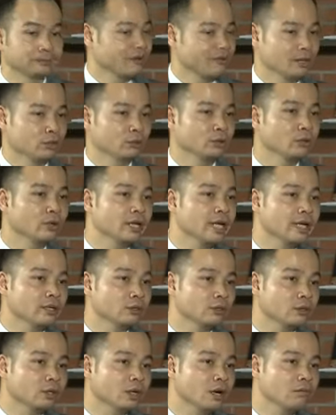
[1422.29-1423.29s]
Và chúng tôi nghĩ là
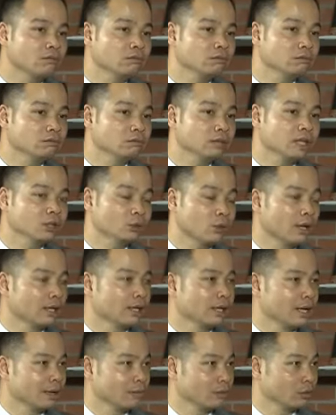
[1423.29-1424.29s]
chúng tôi không đơn
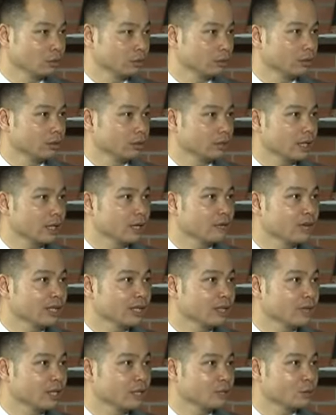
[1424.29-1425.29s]
thuần là một cái đơn vị
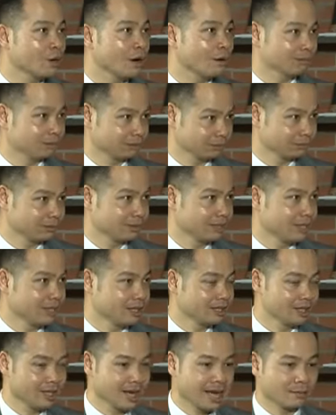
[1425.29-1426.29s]
tư vấn du học
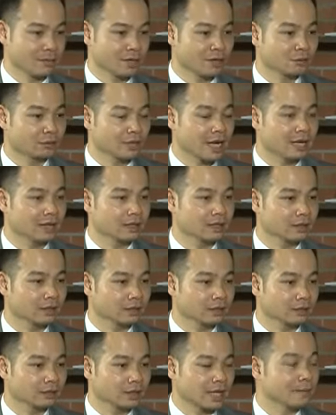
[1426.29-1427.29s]
chỉ làm những công tác
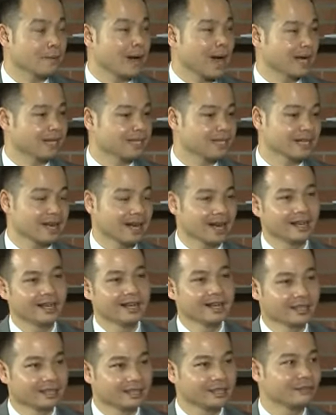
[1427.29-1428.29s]
căn bản như là
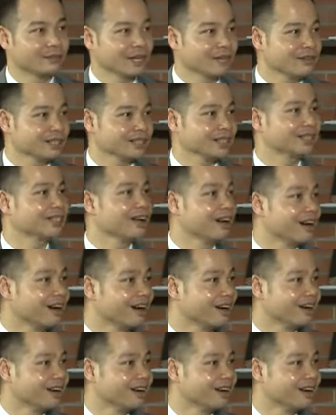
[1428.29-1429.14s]
tư vấn về giấy tờ,